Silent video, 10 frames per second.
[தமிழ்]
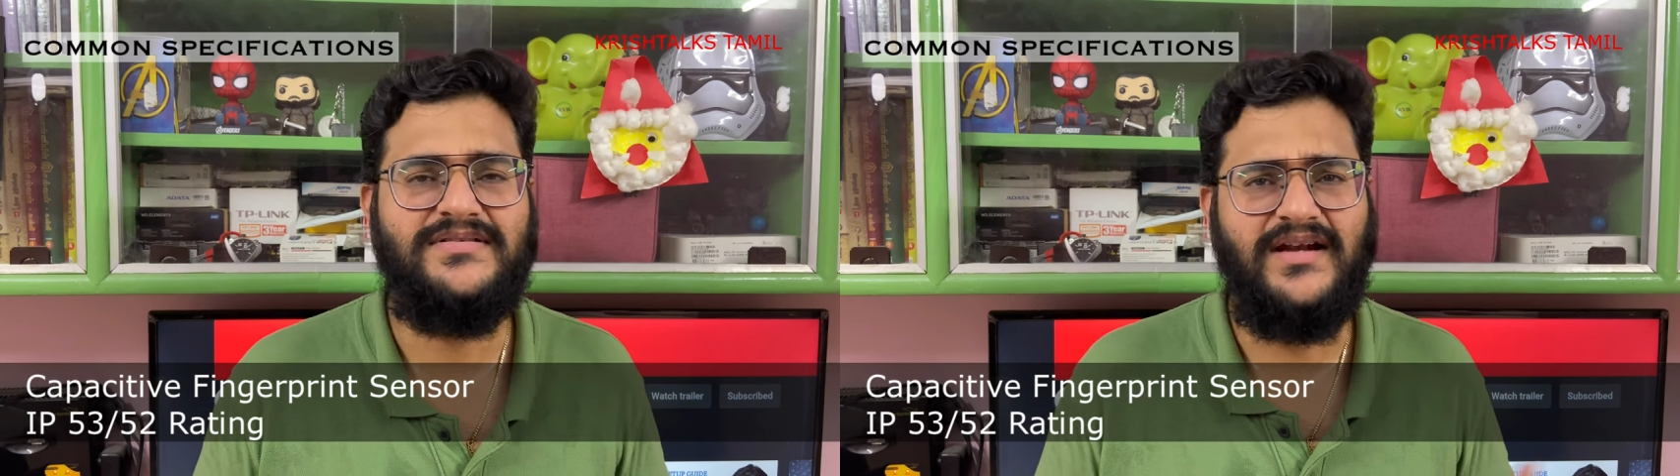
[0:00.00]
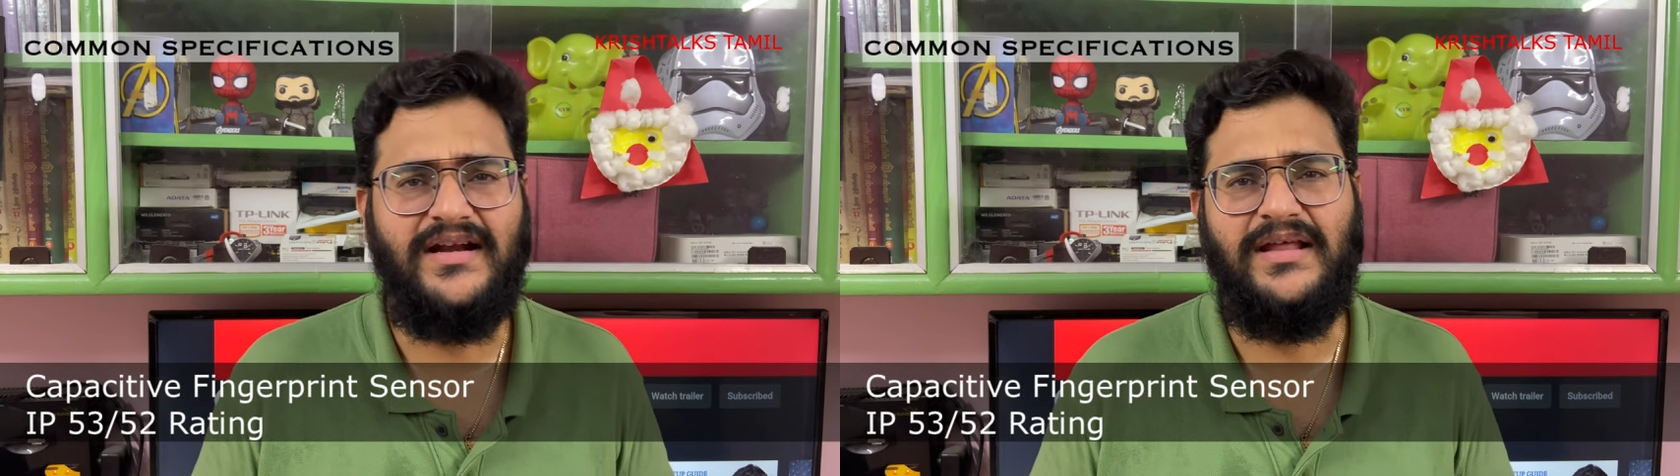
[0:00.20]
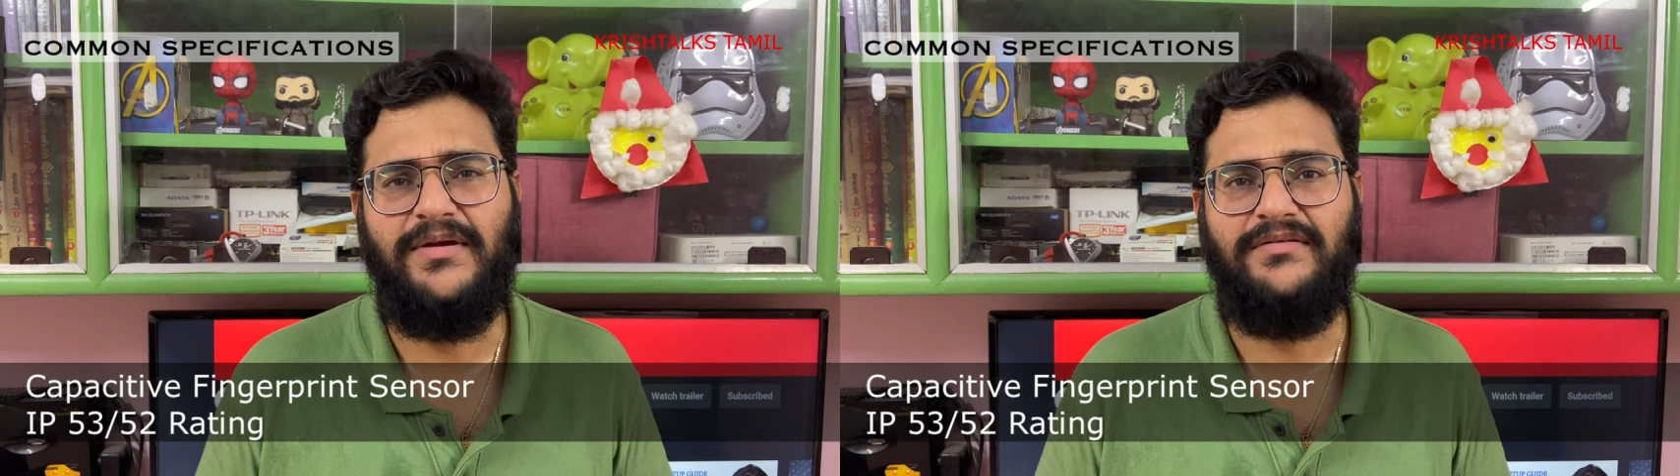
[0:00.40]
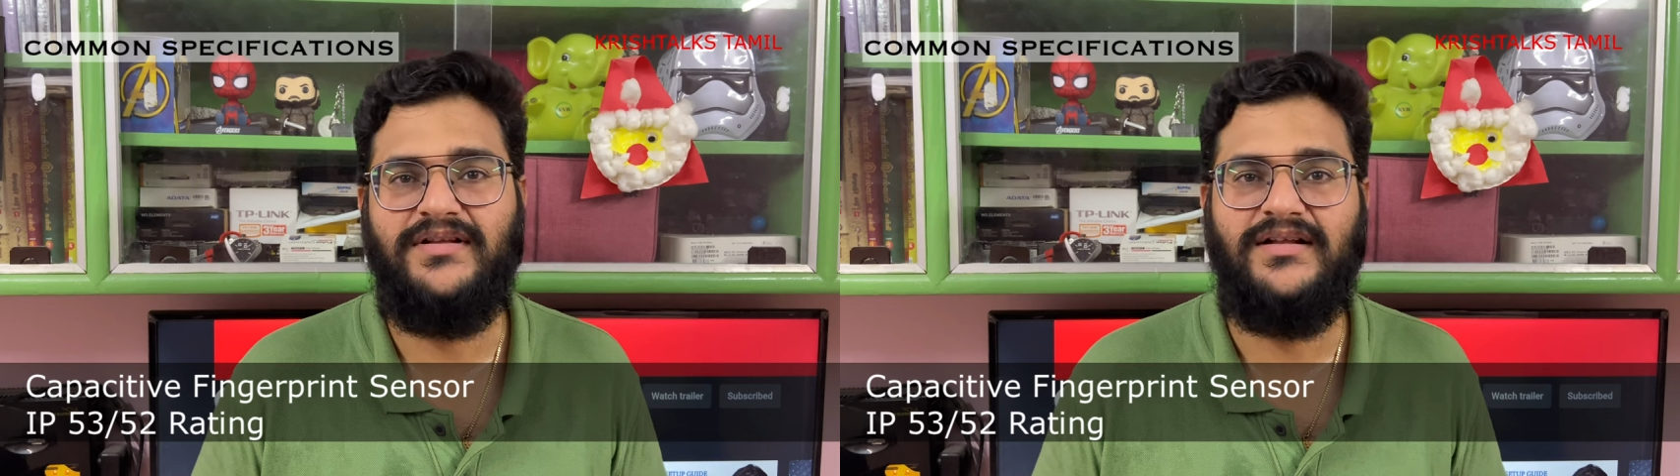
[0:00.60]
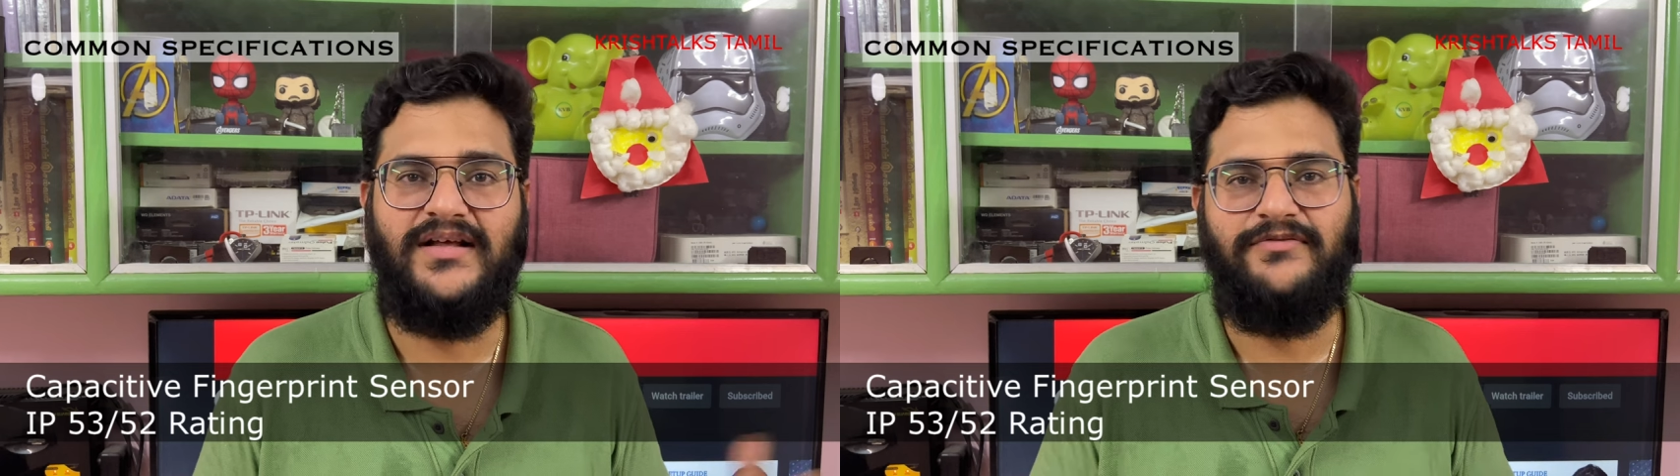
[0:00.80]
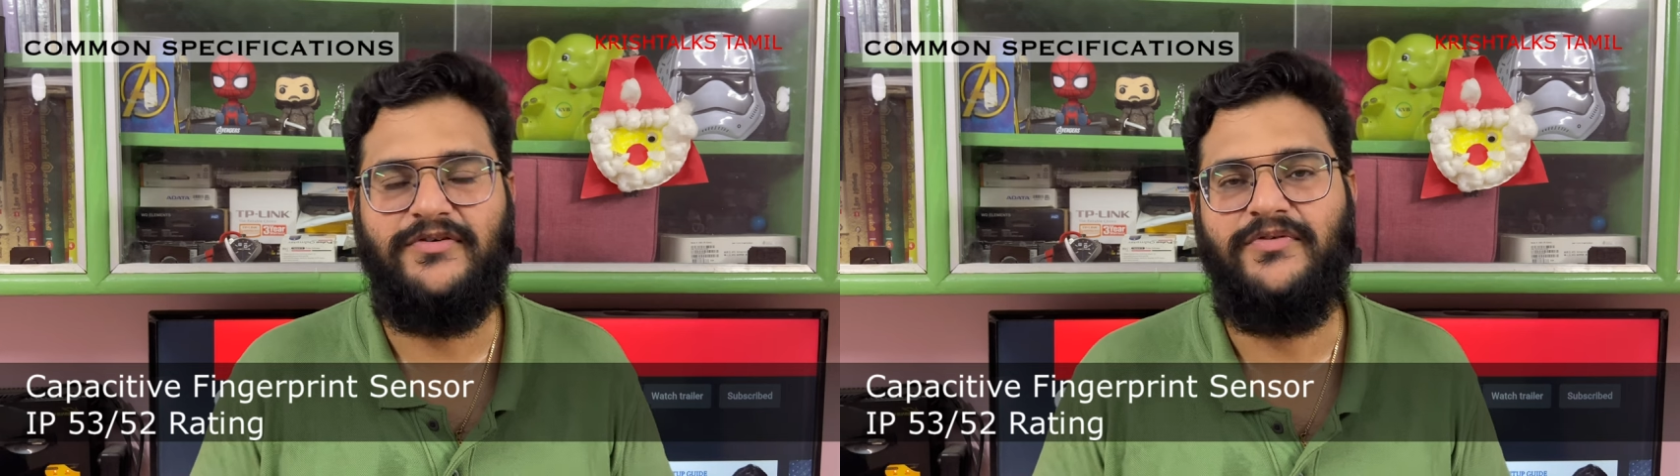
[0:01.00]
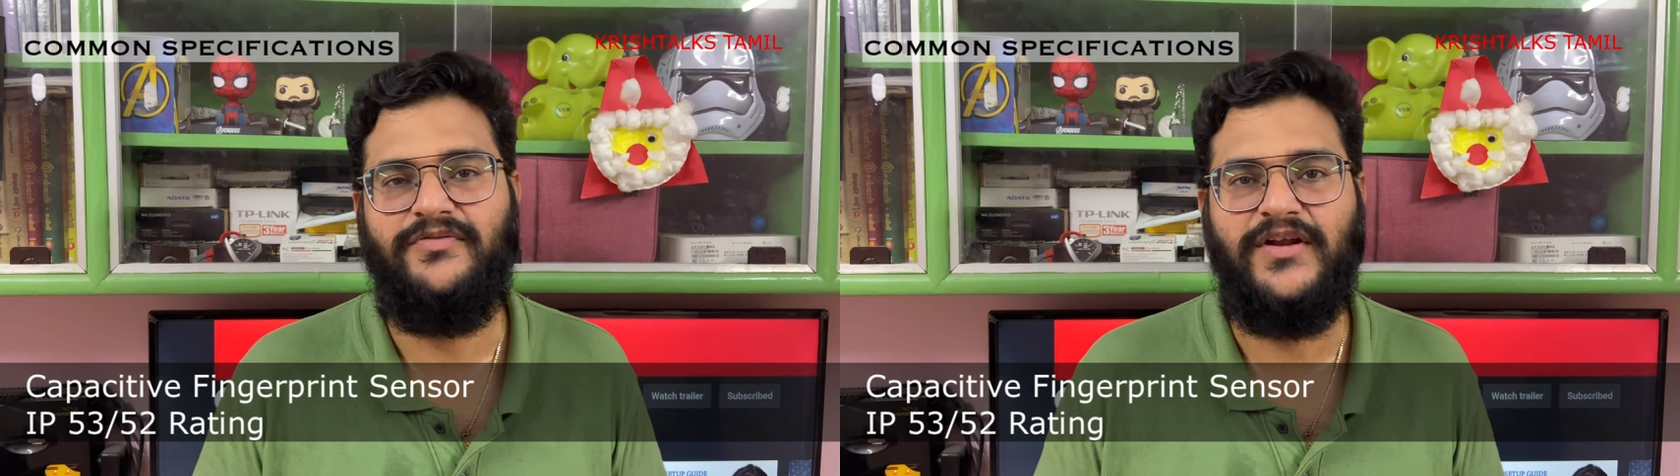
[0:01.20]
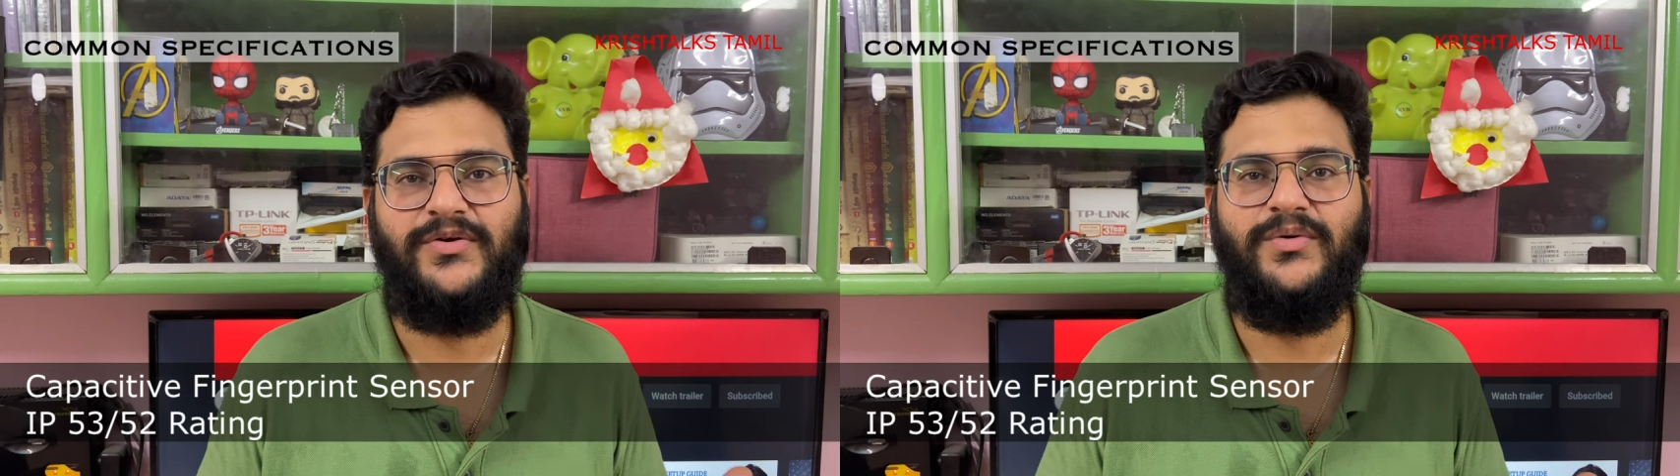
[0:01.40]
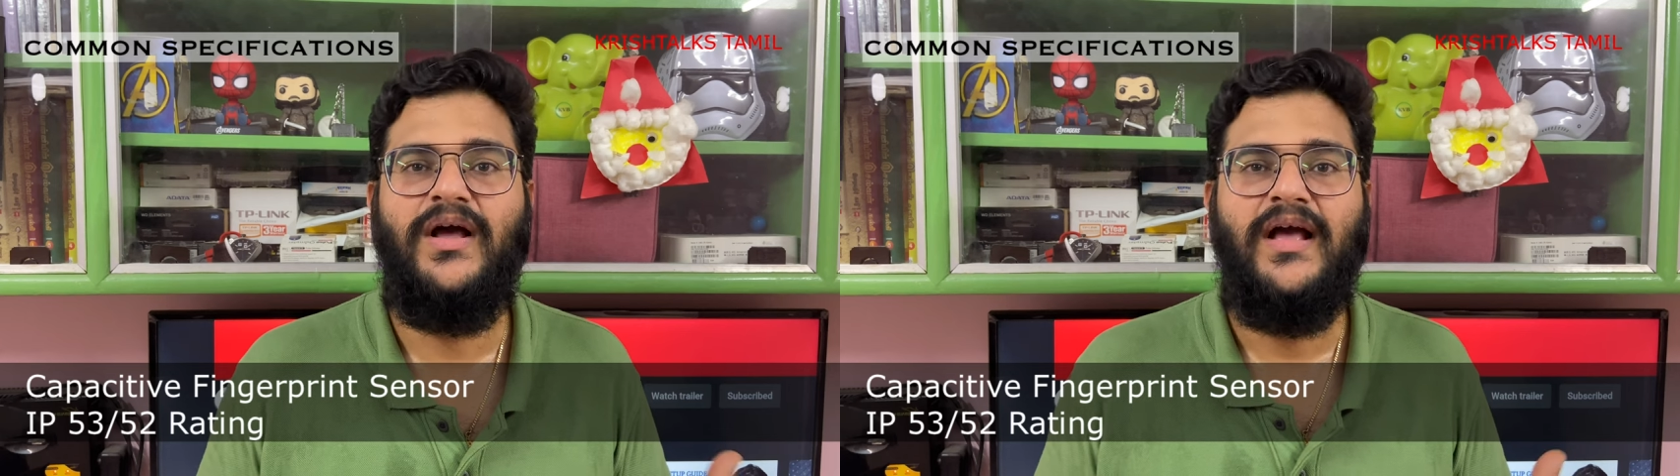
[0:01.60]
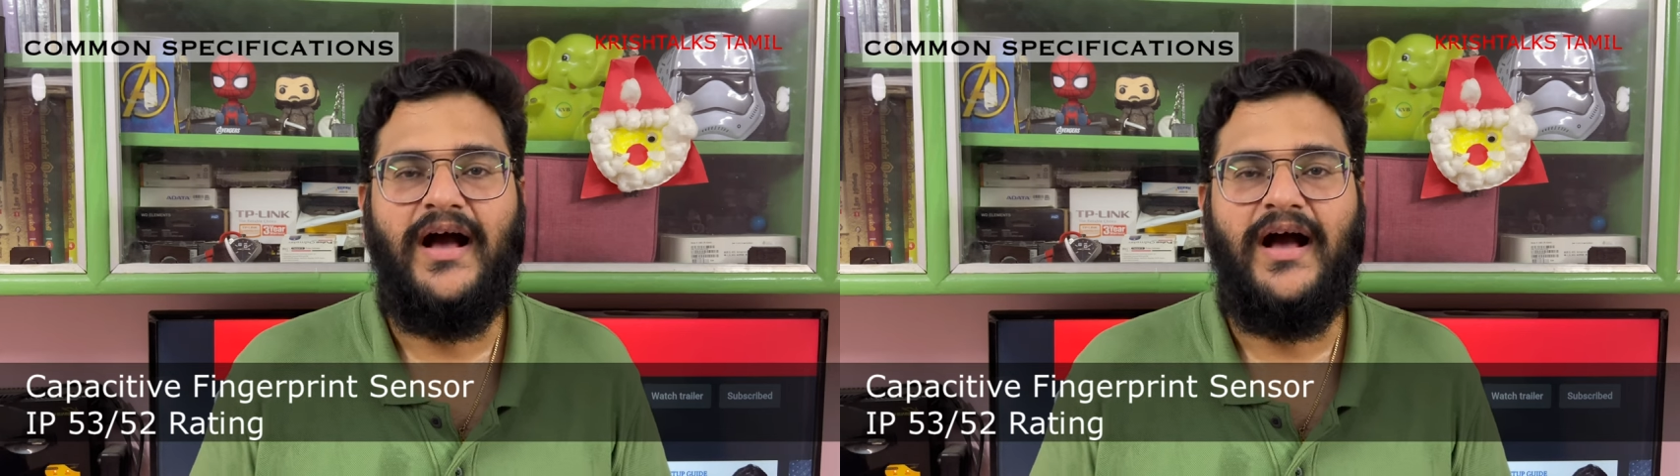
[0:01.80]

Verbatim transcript: ப்ளஸ் ரெண்டுலேயுமே வந்து அந்த ஐபி ஃபிஃப்டி டூ